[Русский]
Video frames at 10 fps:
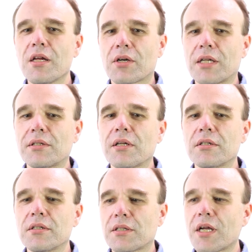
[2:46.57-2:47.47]

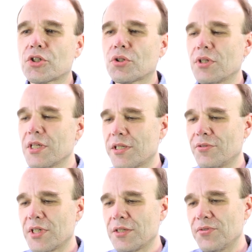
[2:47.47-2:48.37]
Э, так что если
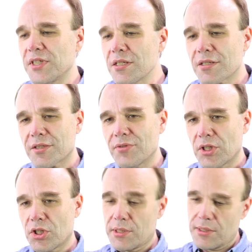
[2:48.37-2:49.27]
взять все на
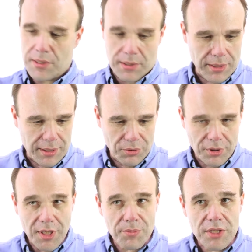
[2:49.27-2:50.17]
свете частицы, те,
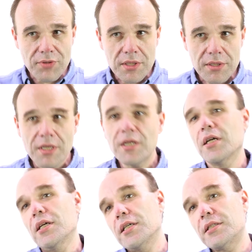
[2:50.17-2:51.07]
которые нам известны,
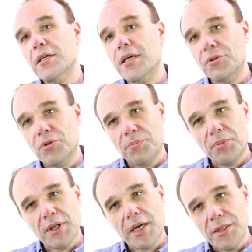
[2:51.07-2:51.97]
и те, которые
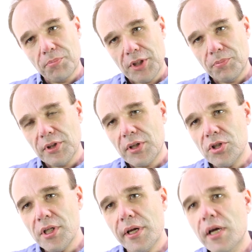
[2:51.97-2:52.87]
они
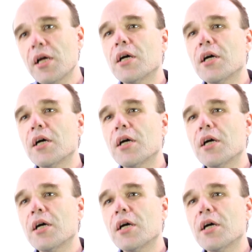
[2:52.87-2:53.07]
предположили,